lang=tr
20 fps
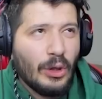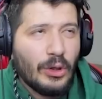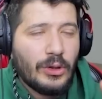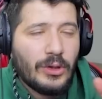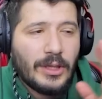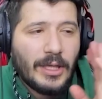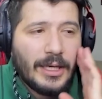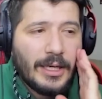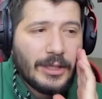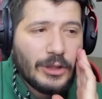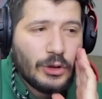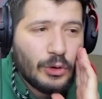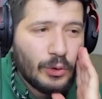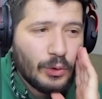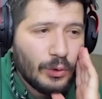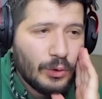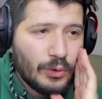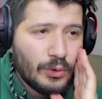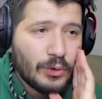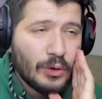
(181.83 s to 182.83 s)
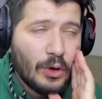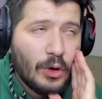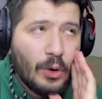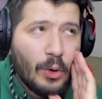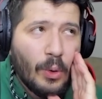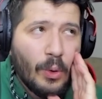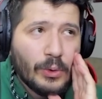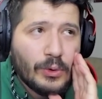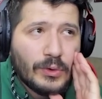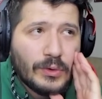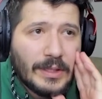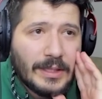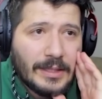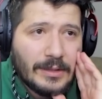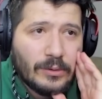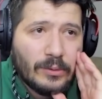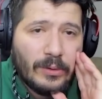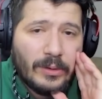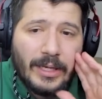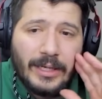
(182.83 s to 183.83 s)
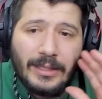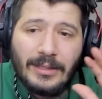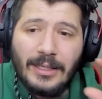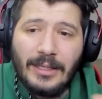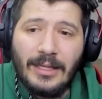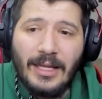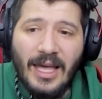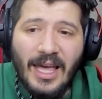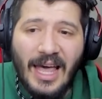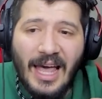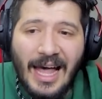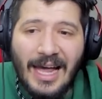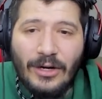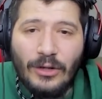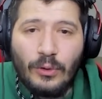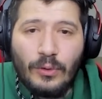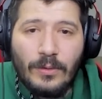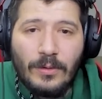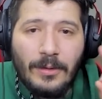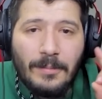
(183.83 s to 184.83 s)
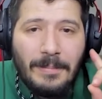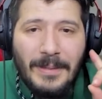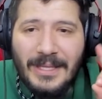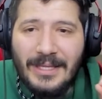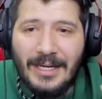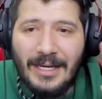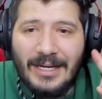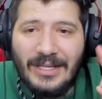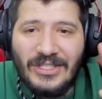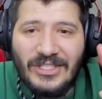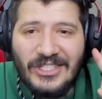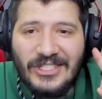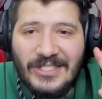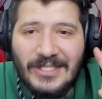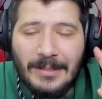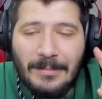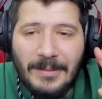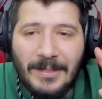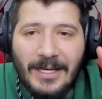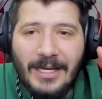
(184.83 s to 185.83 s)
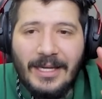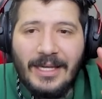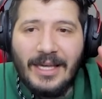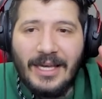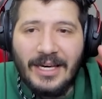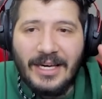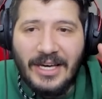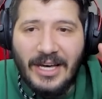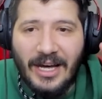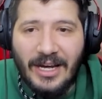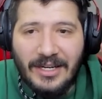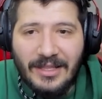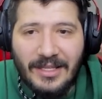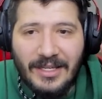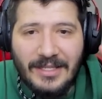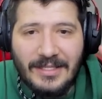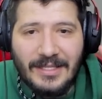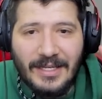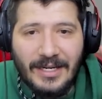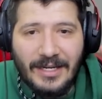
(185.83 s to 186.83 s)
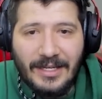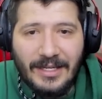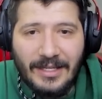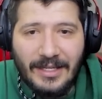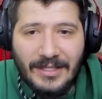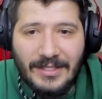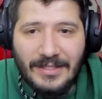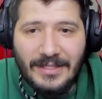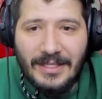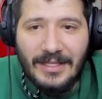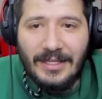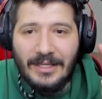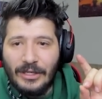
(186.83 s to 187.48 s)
4 tane açıyoruz 18 dolardan. Her türlü bir tane çıksa bile kardayız arkadaşlar.